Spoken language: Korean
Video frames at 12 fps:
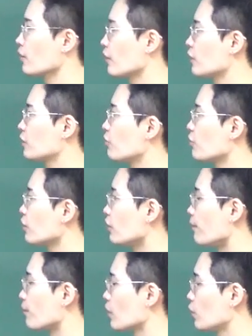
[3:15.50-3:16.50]
근데
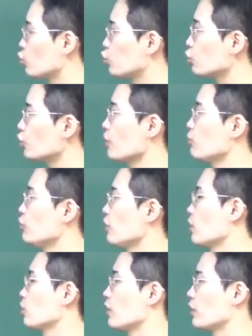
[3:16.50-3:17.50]
그거를 누구
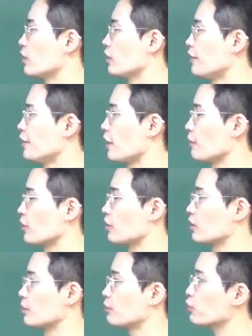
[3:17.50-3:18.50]
때문이라고 얘기를 했냐면
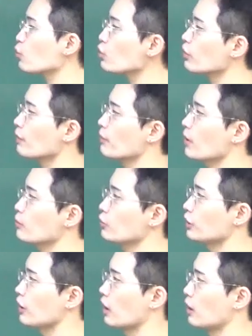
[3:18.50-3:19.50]
그 프로그램
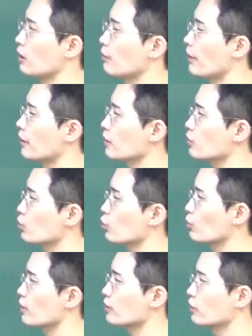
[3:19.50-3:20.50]
때문이다
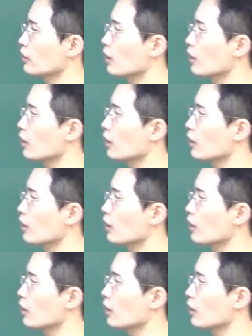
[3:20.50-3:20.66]
맥락적으로 봤을